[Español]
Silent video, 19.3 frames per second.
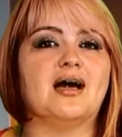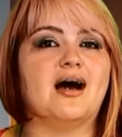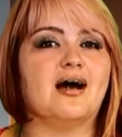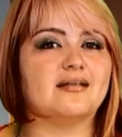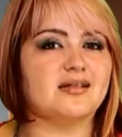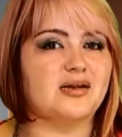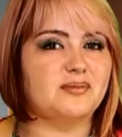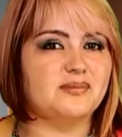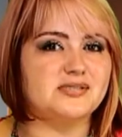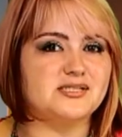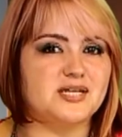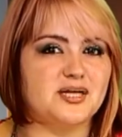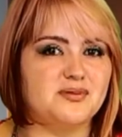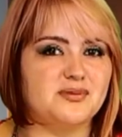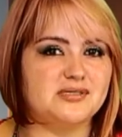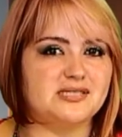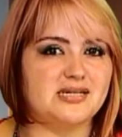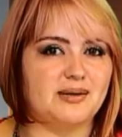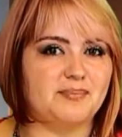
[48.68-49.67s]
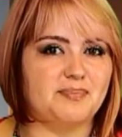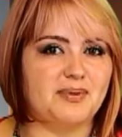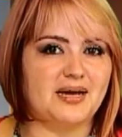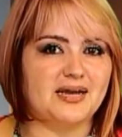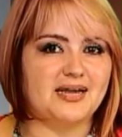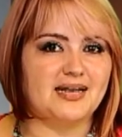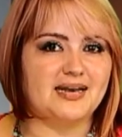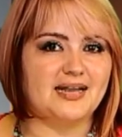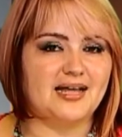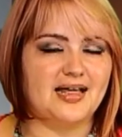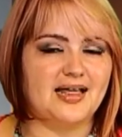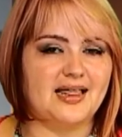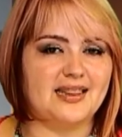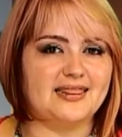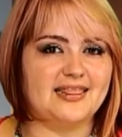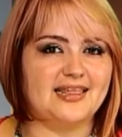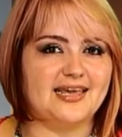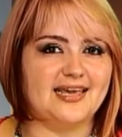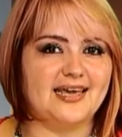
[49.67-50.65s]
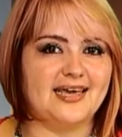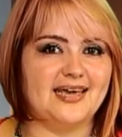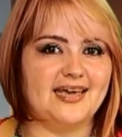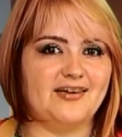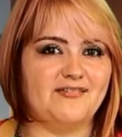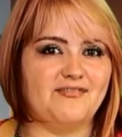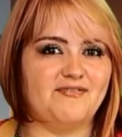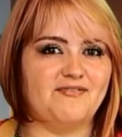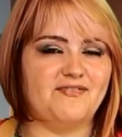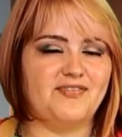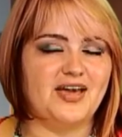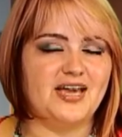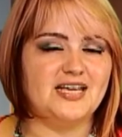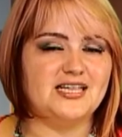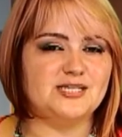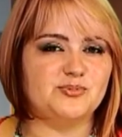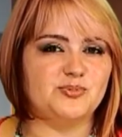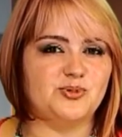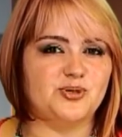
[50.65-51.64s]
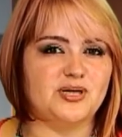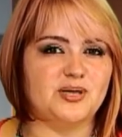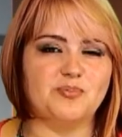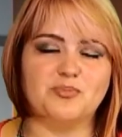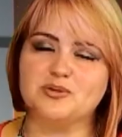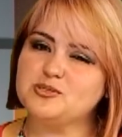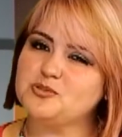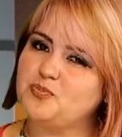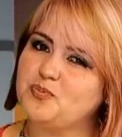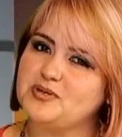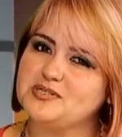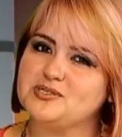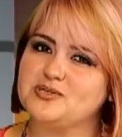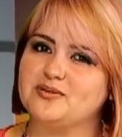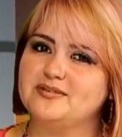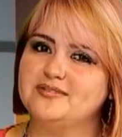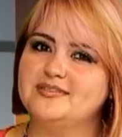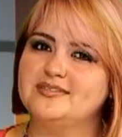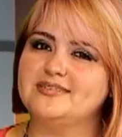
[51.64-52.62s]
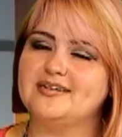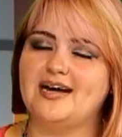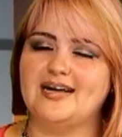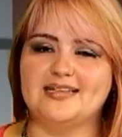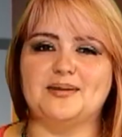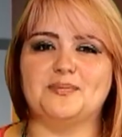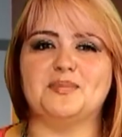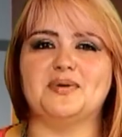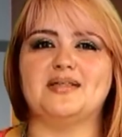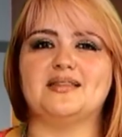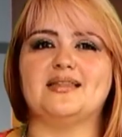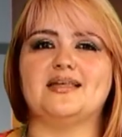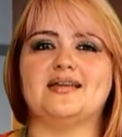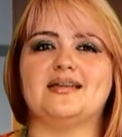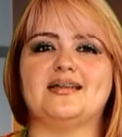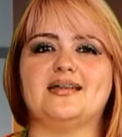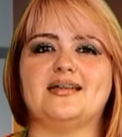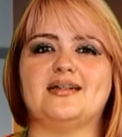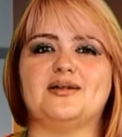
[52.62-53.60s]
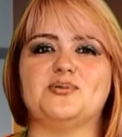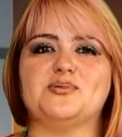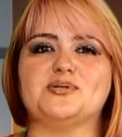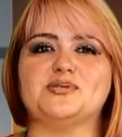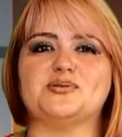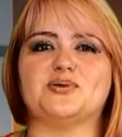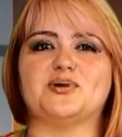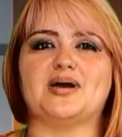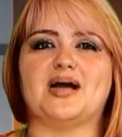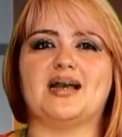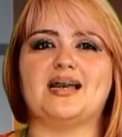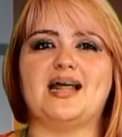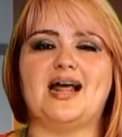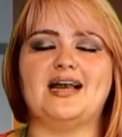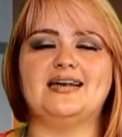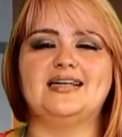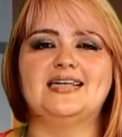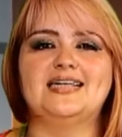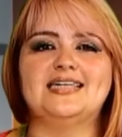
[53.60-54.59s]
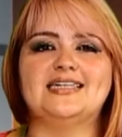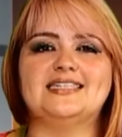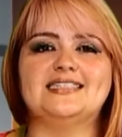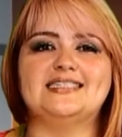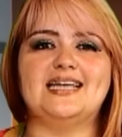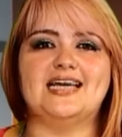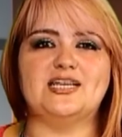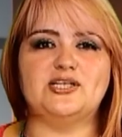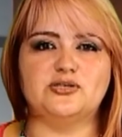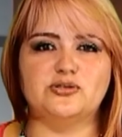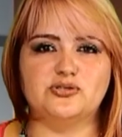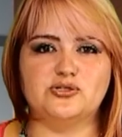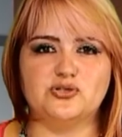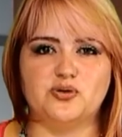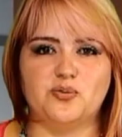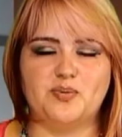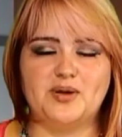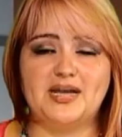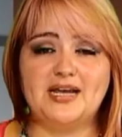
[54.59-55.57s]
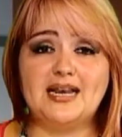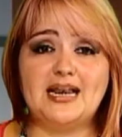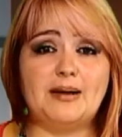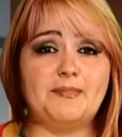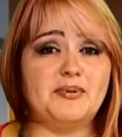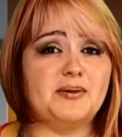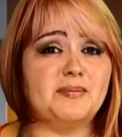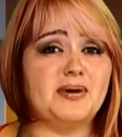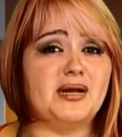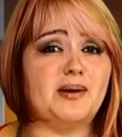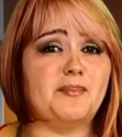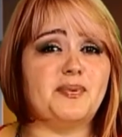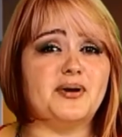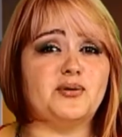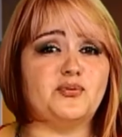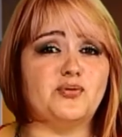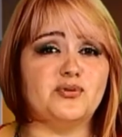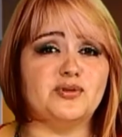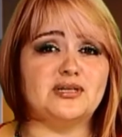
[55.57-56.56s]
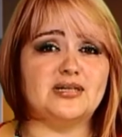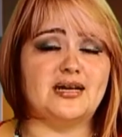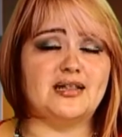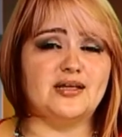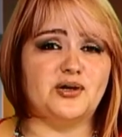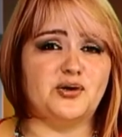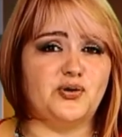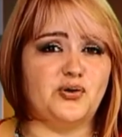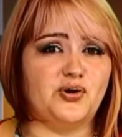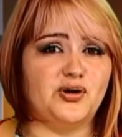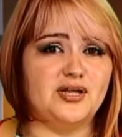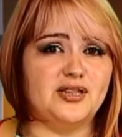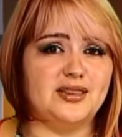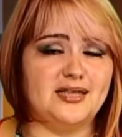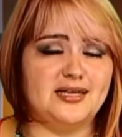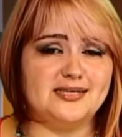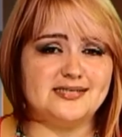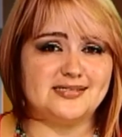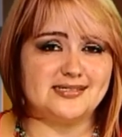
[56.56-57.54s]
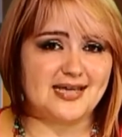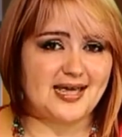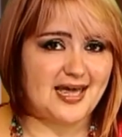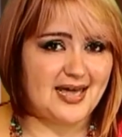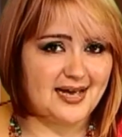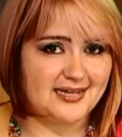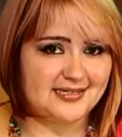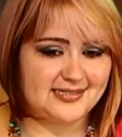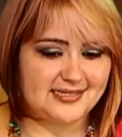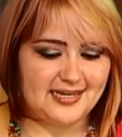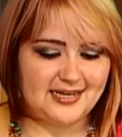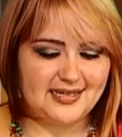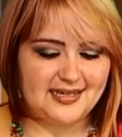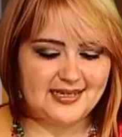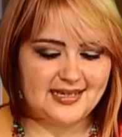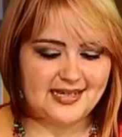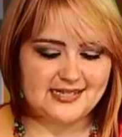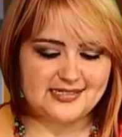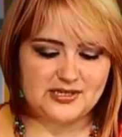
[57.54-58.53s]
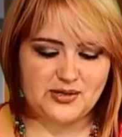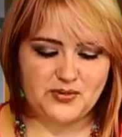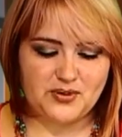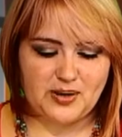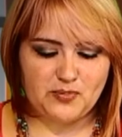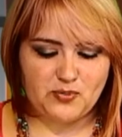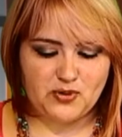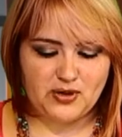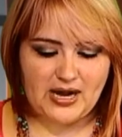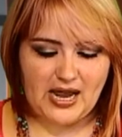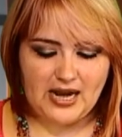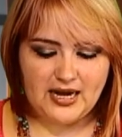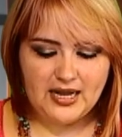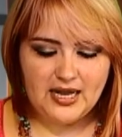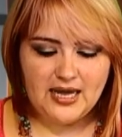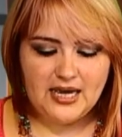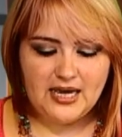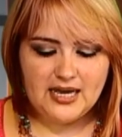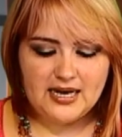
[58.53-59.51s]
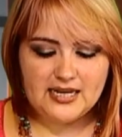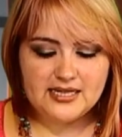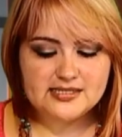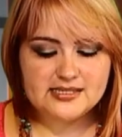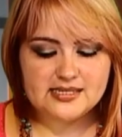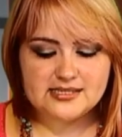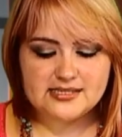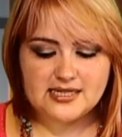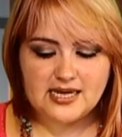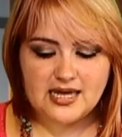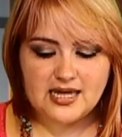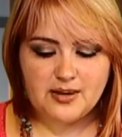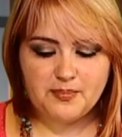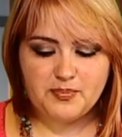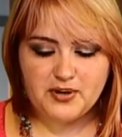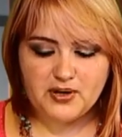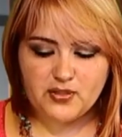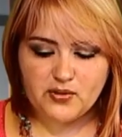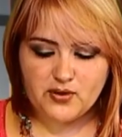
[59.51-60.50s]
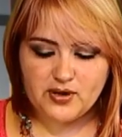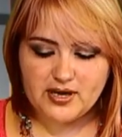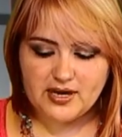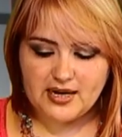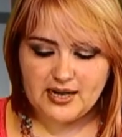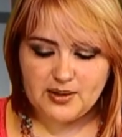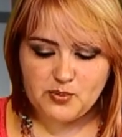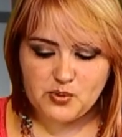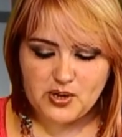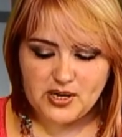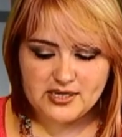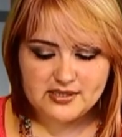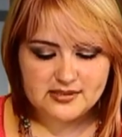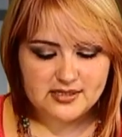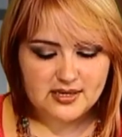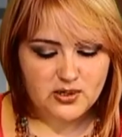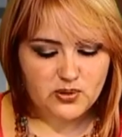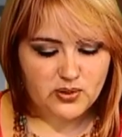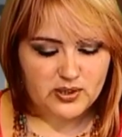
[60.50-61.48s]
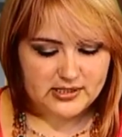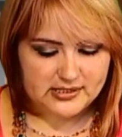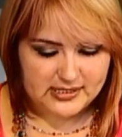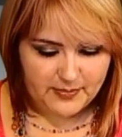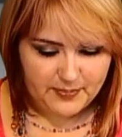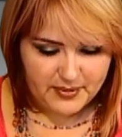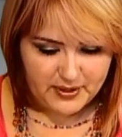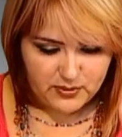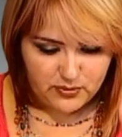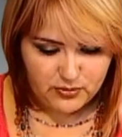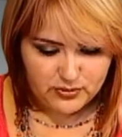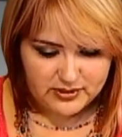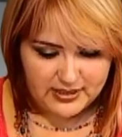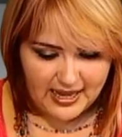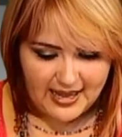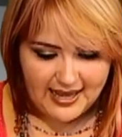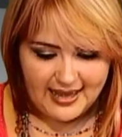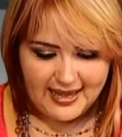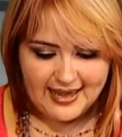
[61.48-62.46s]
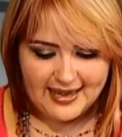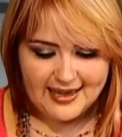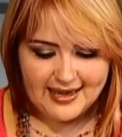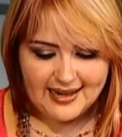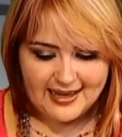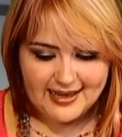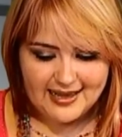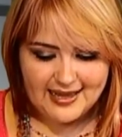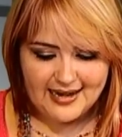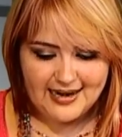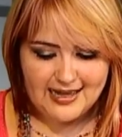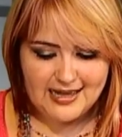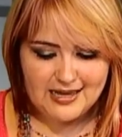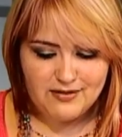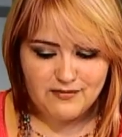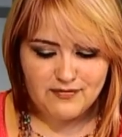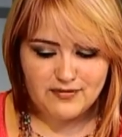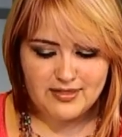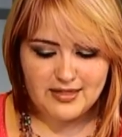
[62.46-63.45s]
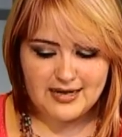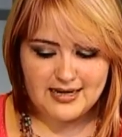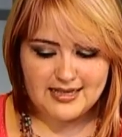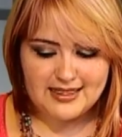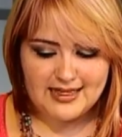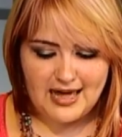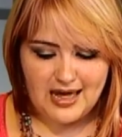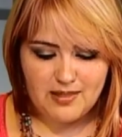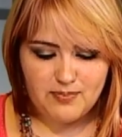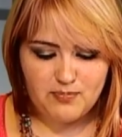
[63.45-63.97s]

través de nuestra página de Facebook y por supuesto a ah, también de nuestro canal de YouTube. Y la primera pregunta de hoy dice así, es de una mujer licenciada, perdone que la moleste con esta pregunta, ¿cree que la infidelidad